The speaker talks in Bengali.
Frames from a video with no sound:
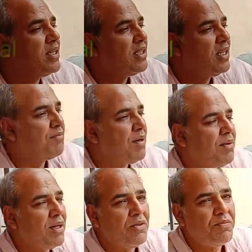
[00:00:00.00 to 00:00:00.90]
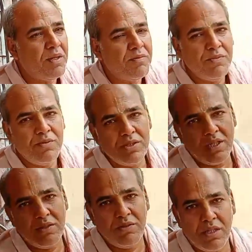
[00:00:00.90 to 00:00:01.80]
এখানে ছিলেন বাবা গোপাল
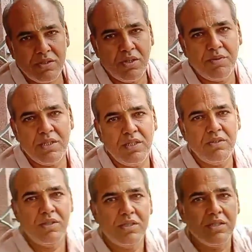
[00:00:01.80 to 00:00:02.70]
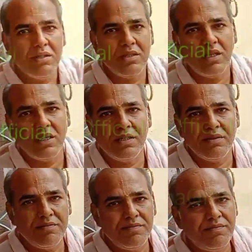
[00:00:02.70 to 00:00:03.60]
ব্রহ্মচারী ওনার সমাধি রয়েছে ওইখানে
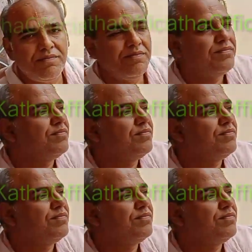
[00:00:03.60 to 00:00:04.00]
আচ্ছা।